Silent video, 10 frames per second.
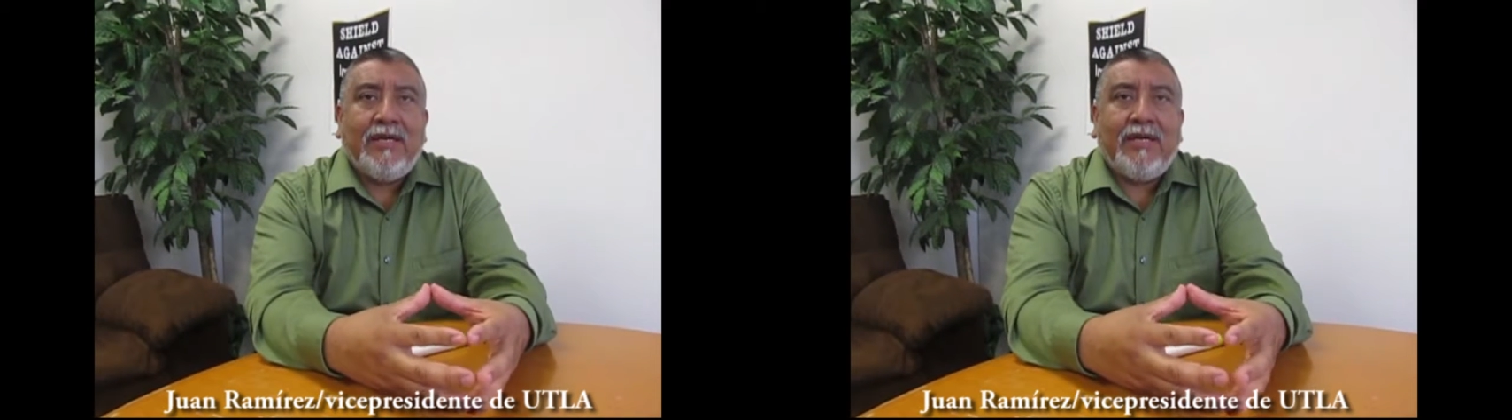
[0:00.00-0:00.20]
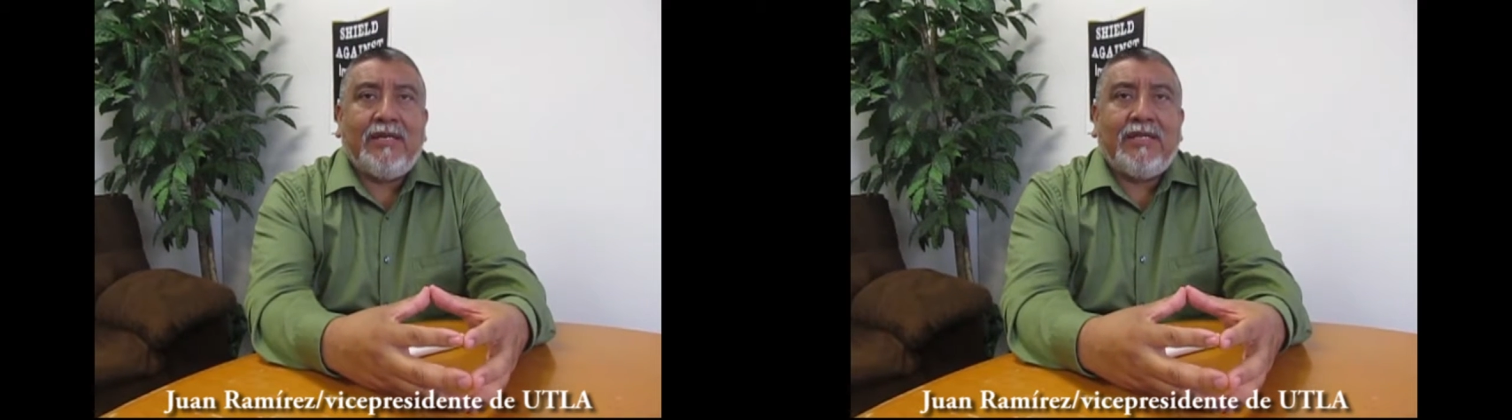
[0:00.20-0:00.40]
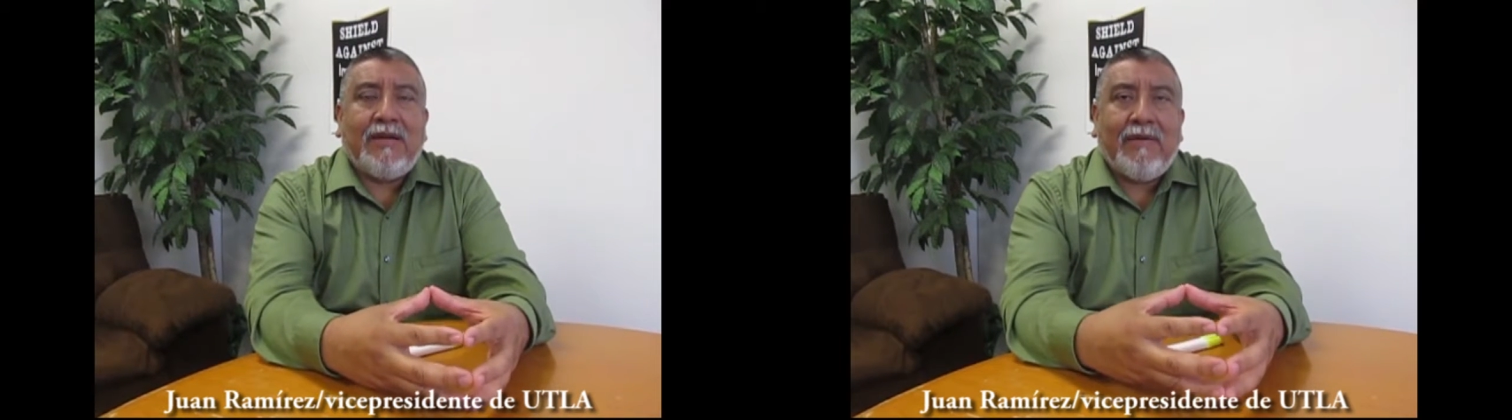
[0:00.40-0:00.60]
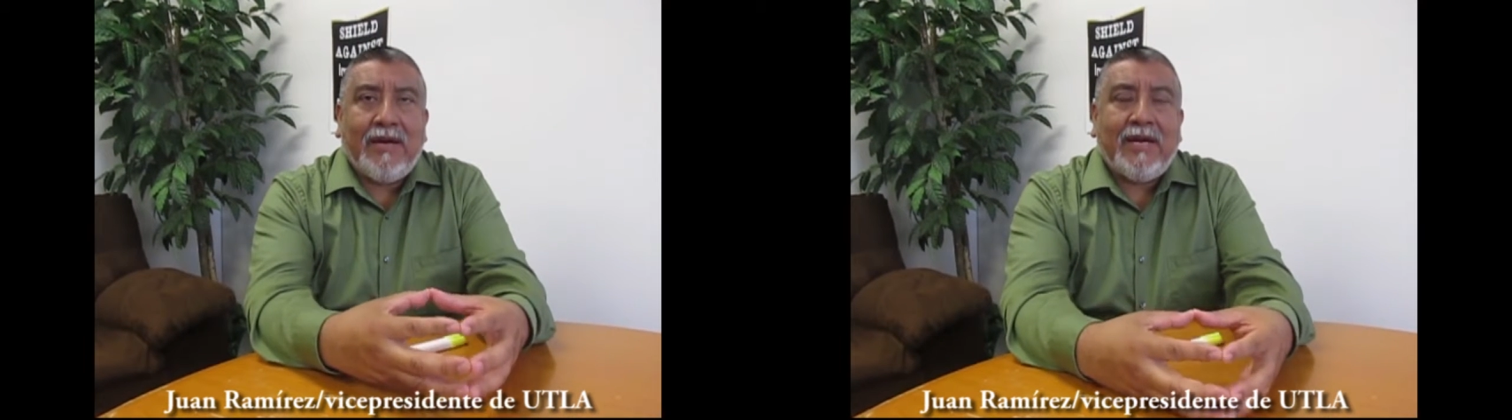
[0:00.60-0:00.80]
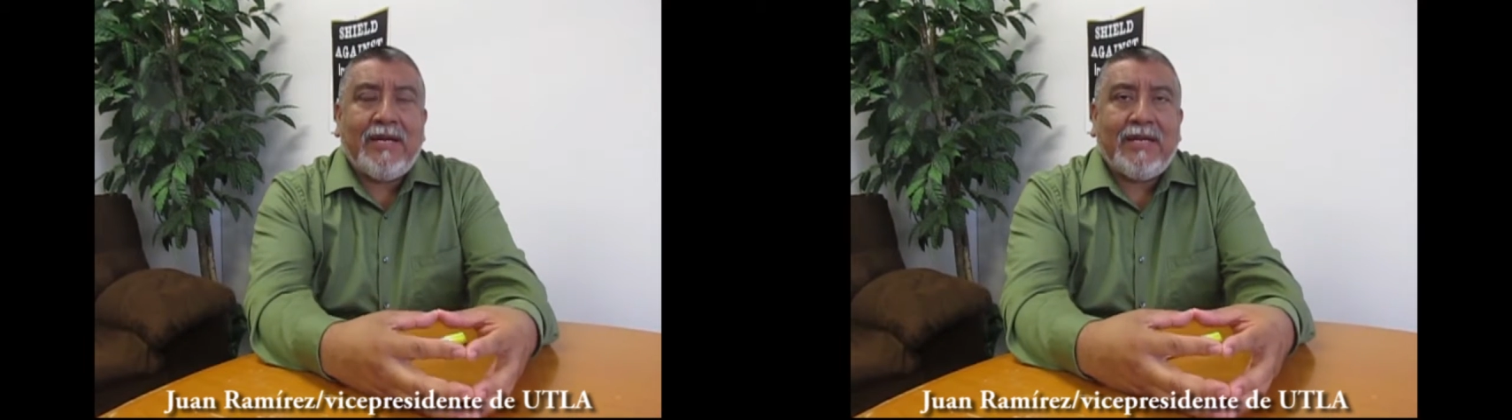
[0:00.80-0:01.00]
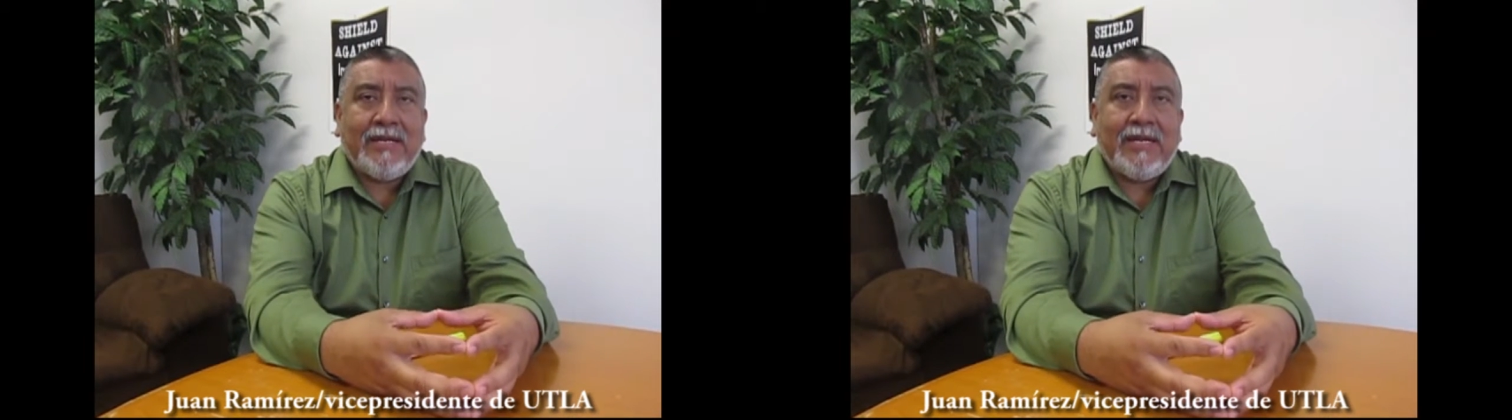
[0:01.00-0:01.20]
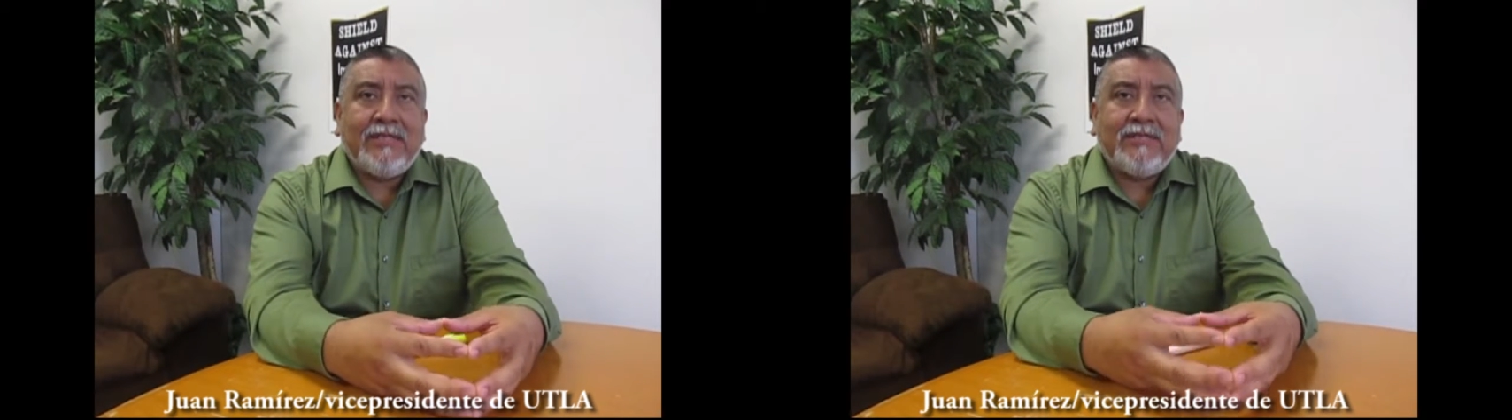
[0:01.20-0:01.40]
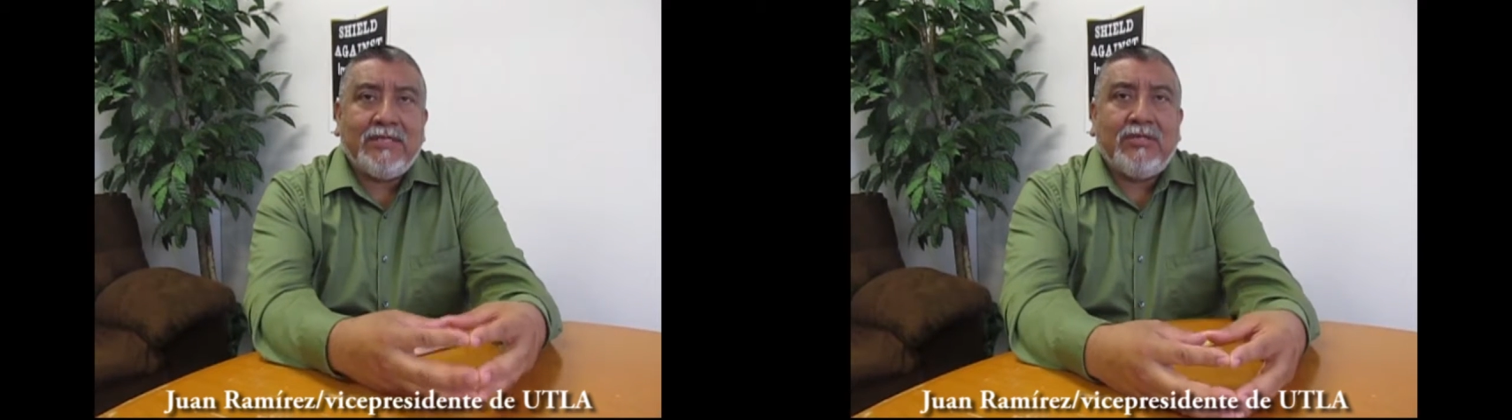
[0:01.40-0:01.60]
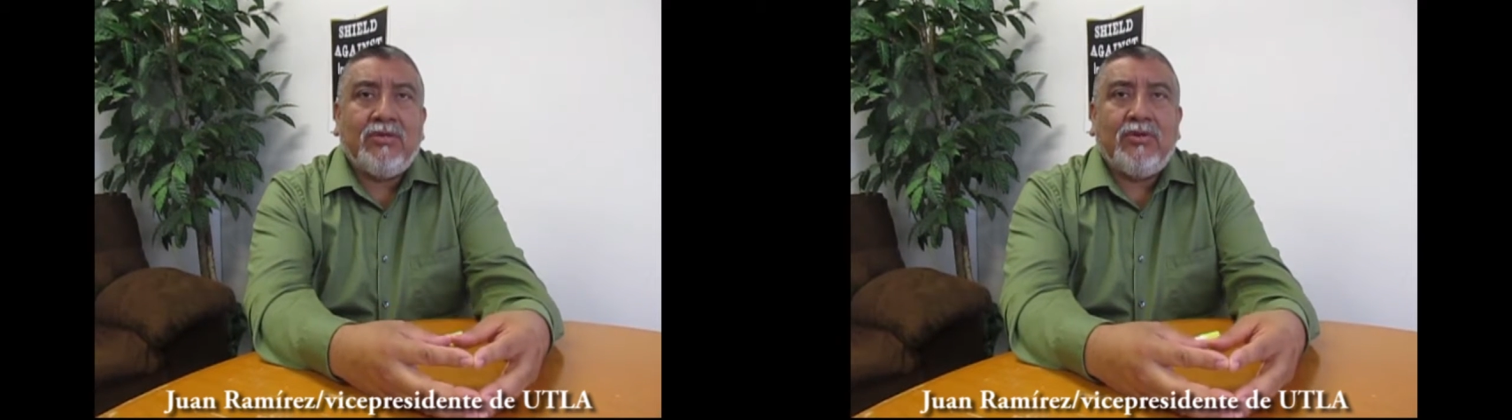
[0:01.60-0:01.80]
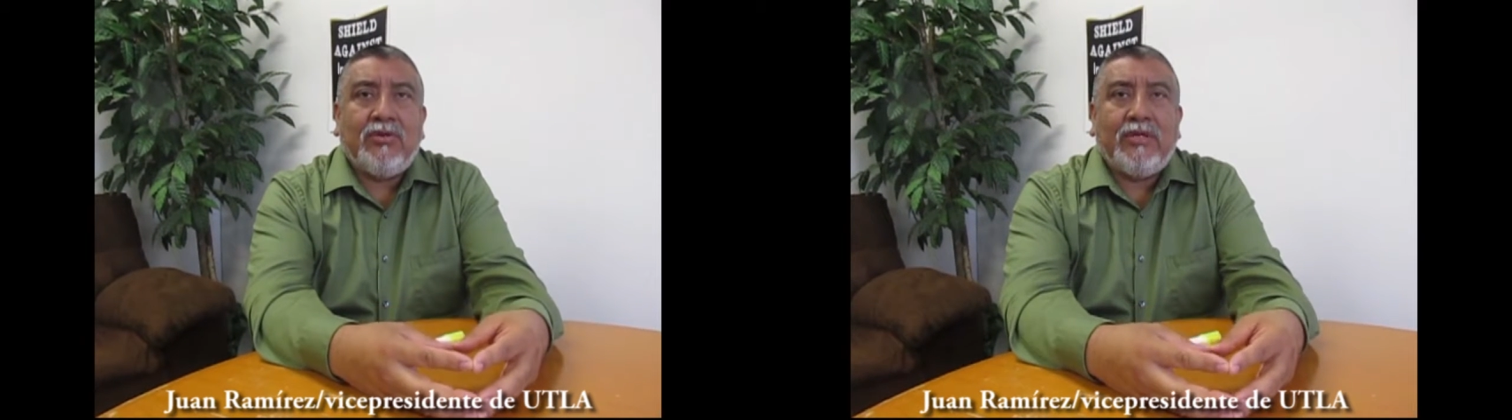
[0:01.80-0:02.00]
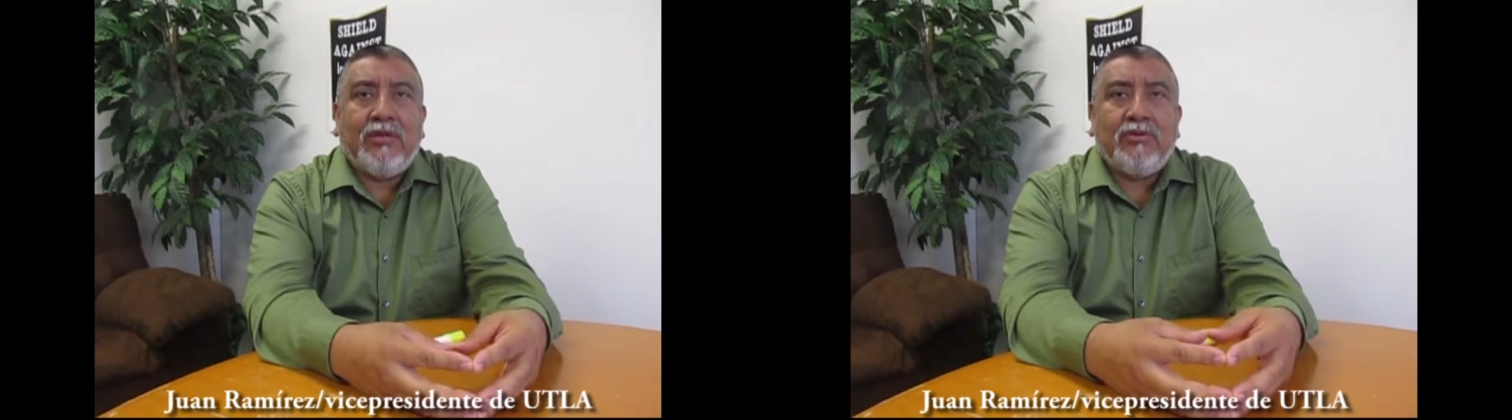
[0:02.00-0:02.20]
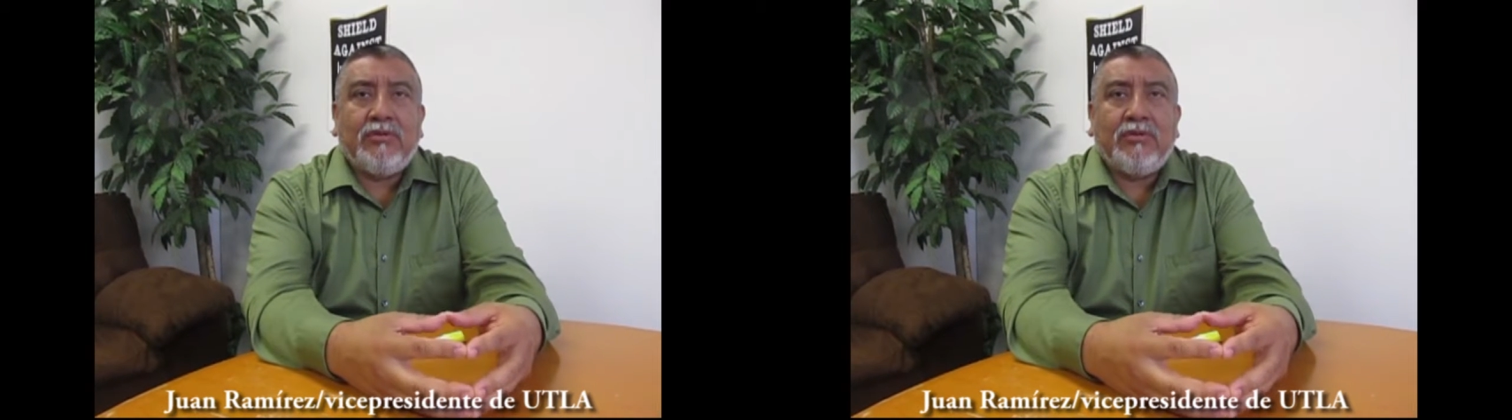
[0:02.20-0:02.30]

eh, trabajar en el distrito de,